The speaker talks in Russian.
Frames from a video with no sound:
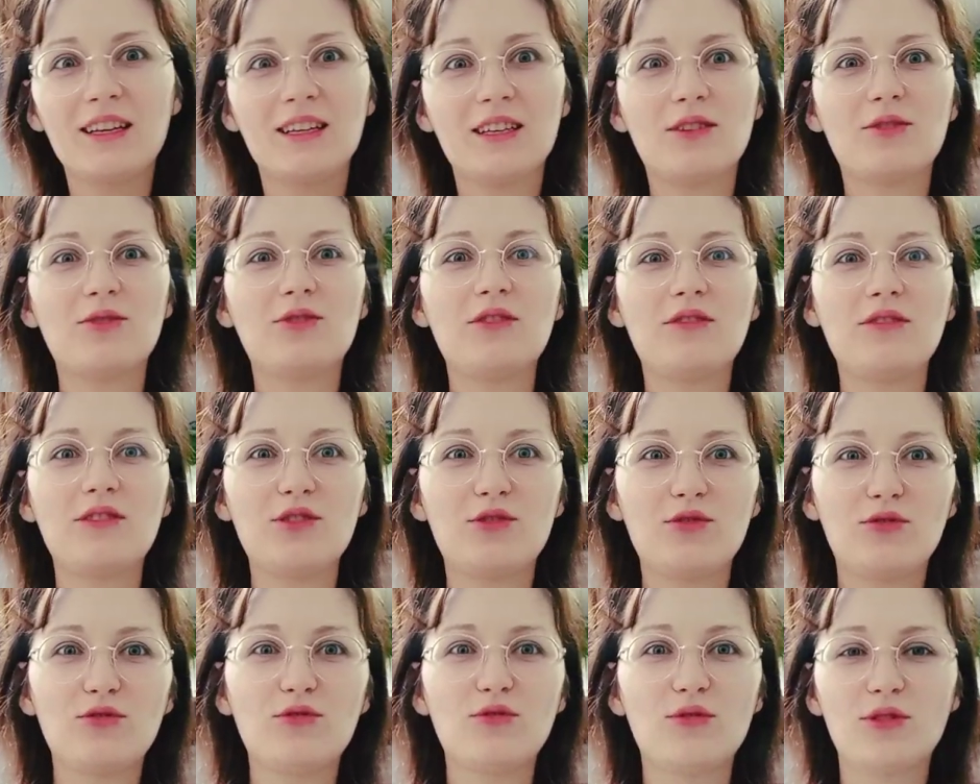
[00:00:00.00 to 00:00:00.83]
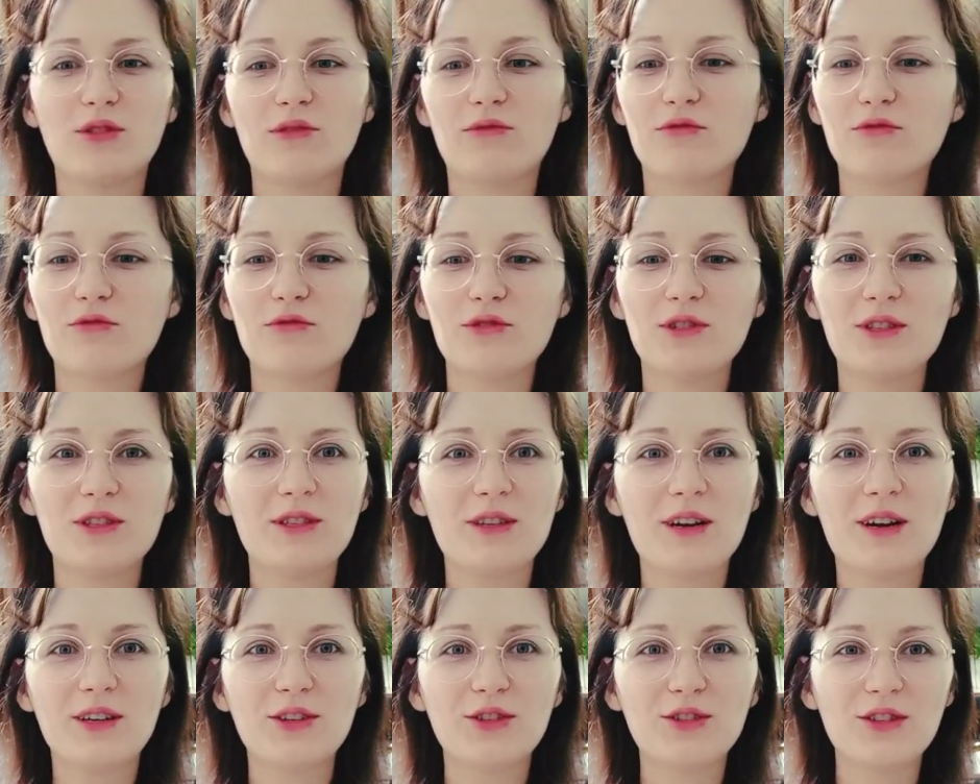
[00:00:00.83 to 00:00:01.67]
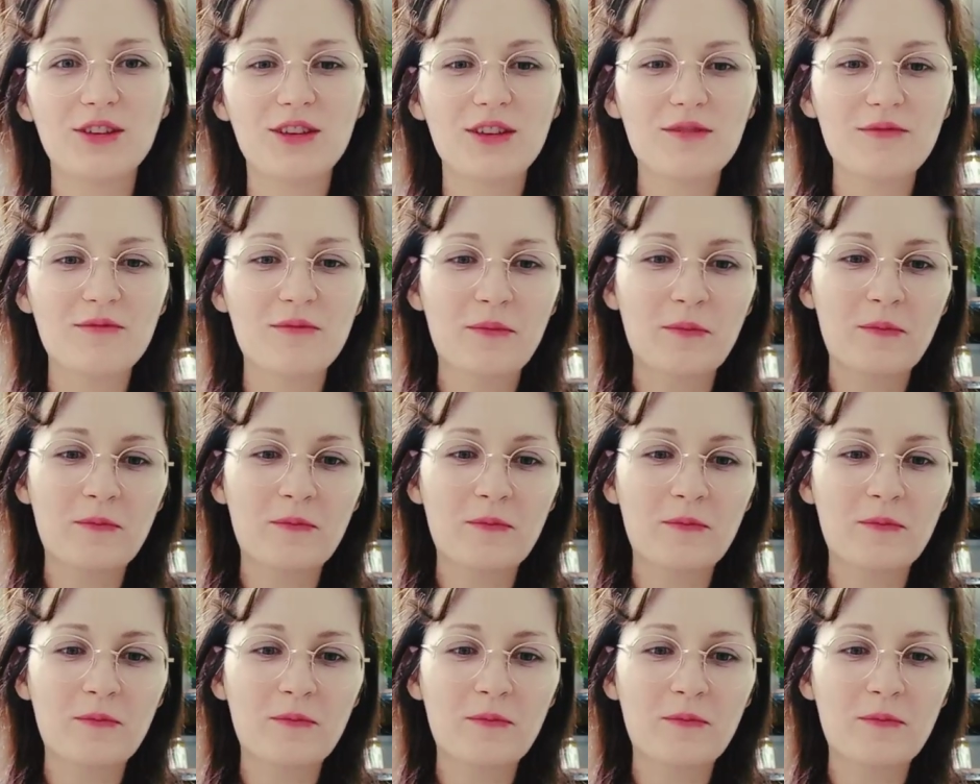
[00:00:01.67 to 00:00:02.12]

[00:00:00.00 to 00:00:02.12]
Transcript: Я уже вижу, что это вкусняшки.